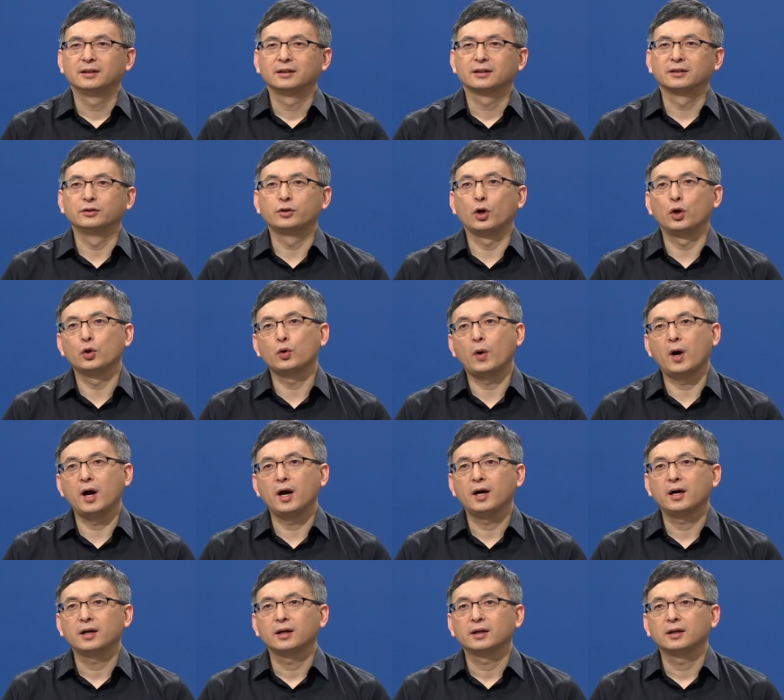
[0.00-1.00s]
그
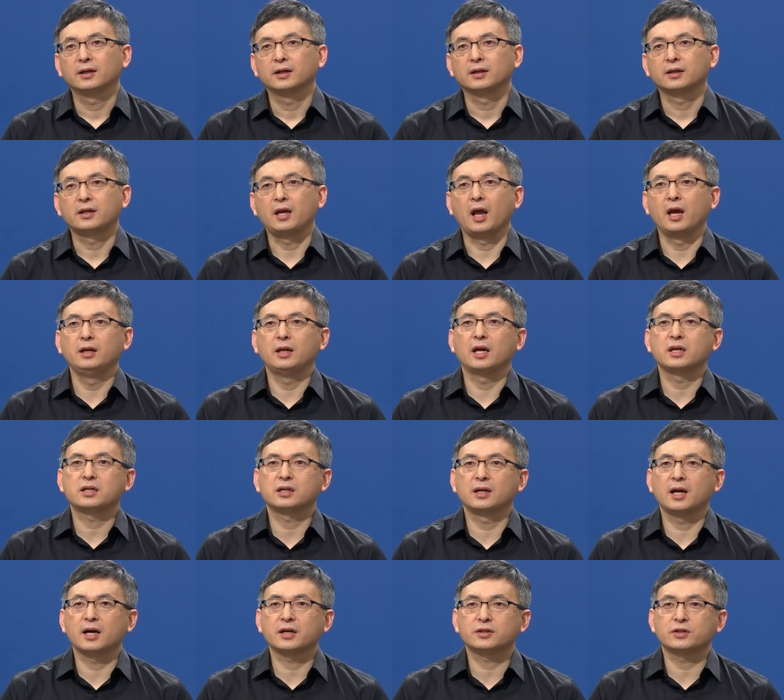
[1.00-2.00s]
결과 개인의
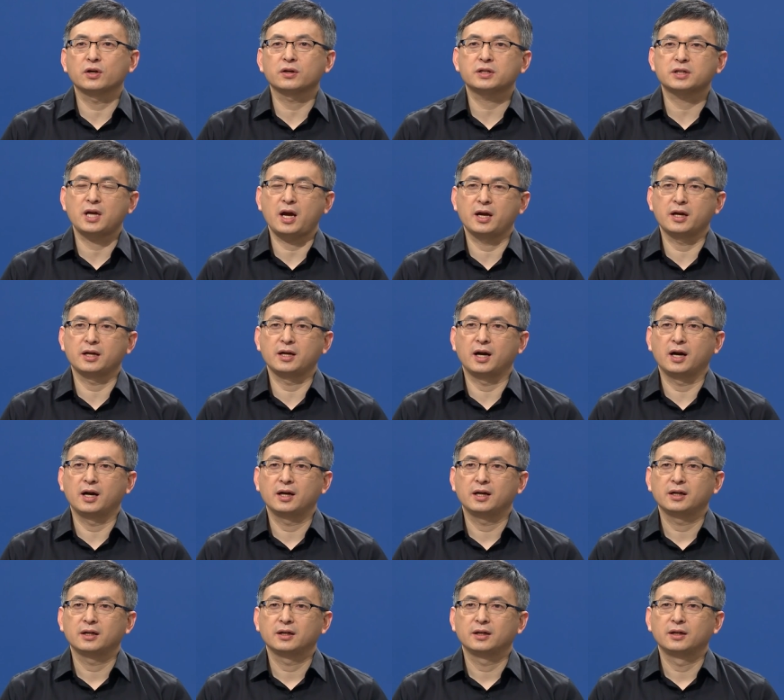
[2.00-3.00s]
신학적
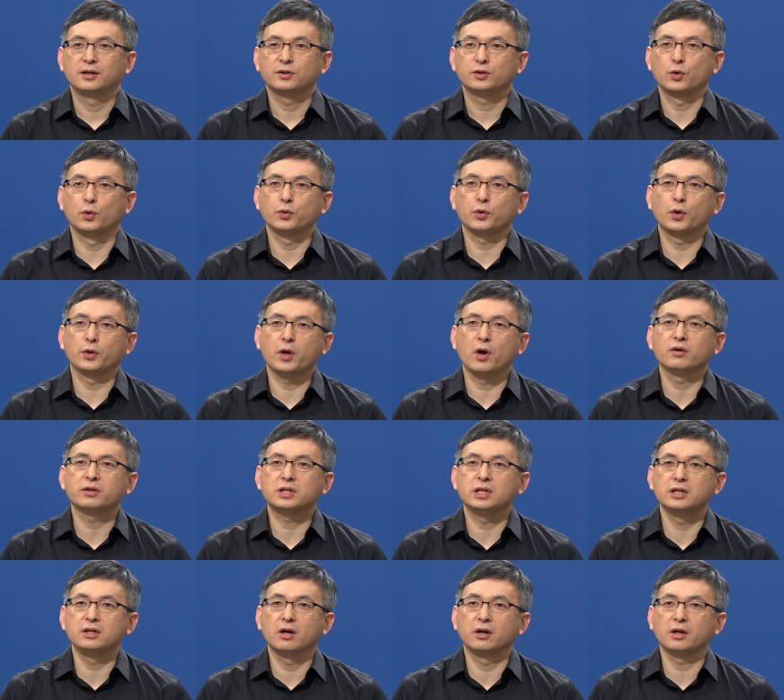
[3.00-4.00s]
차이가 종교개혁
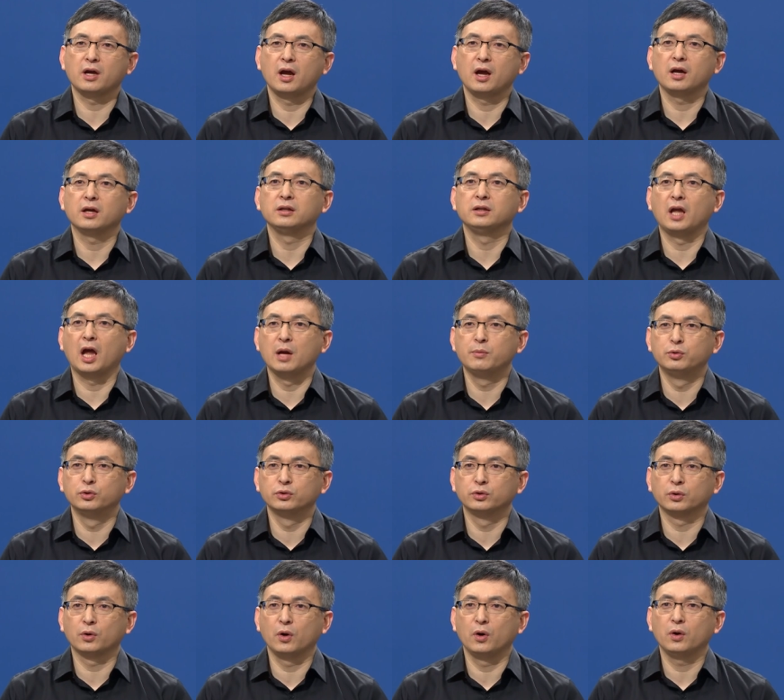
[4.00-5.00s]
진영의
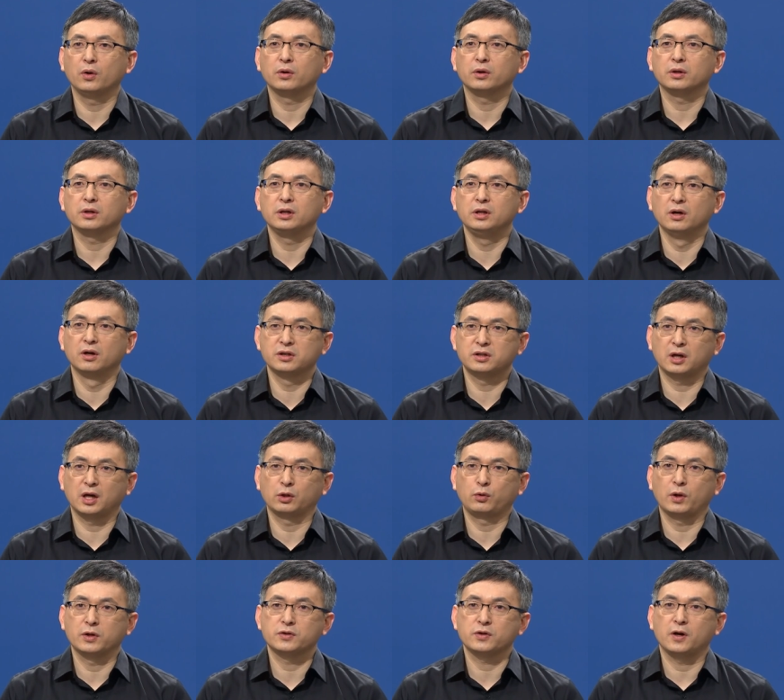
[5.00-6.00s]
내분으로 이어지게
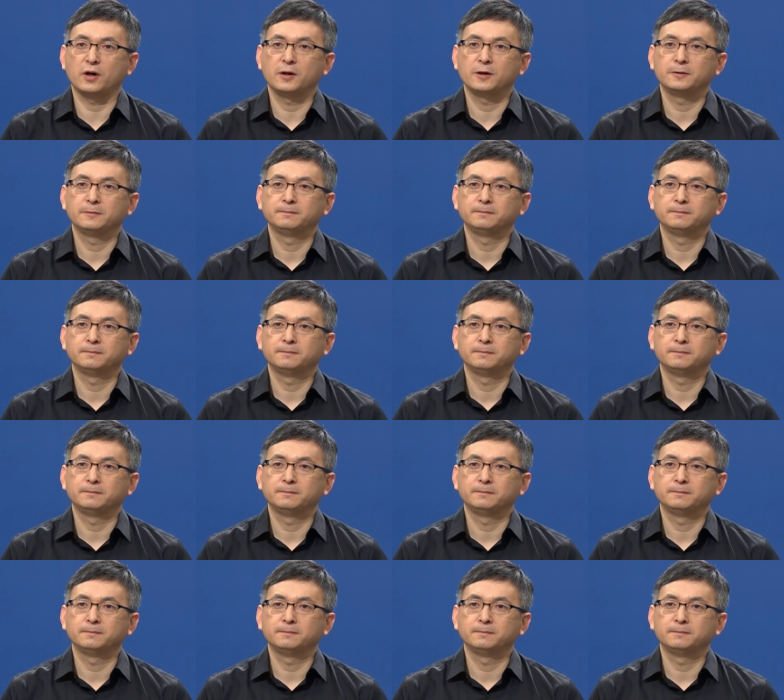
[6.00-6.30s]
되죠.